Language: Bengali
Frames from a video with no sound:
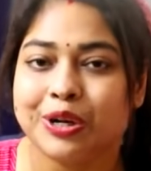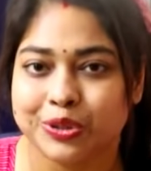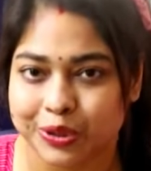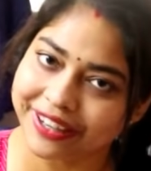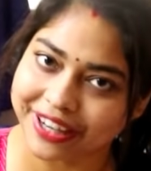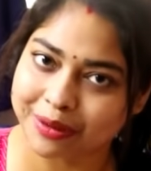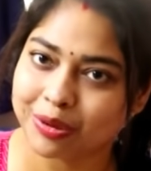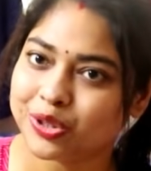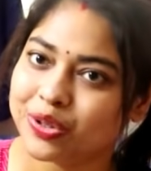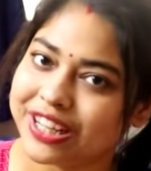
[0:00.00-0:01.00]
সবাই দেড়
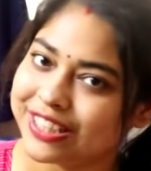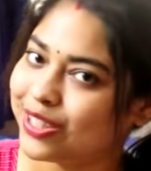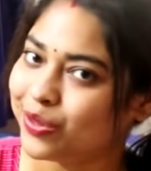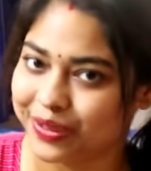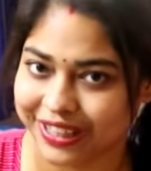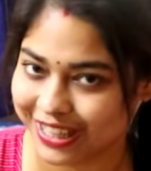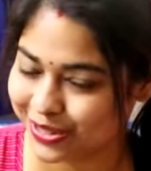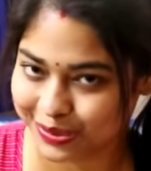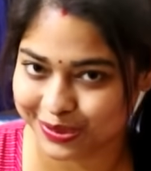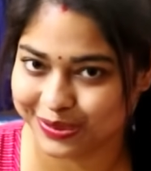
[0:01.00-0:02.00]
বছর লেগেছে লোনটাকে
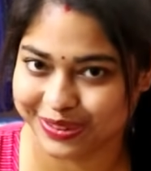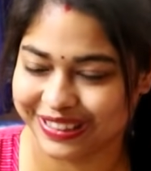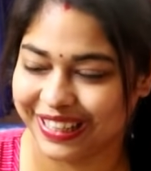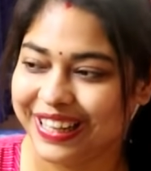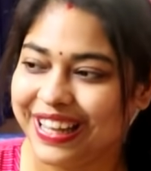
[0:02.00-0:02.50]
শোধ করতে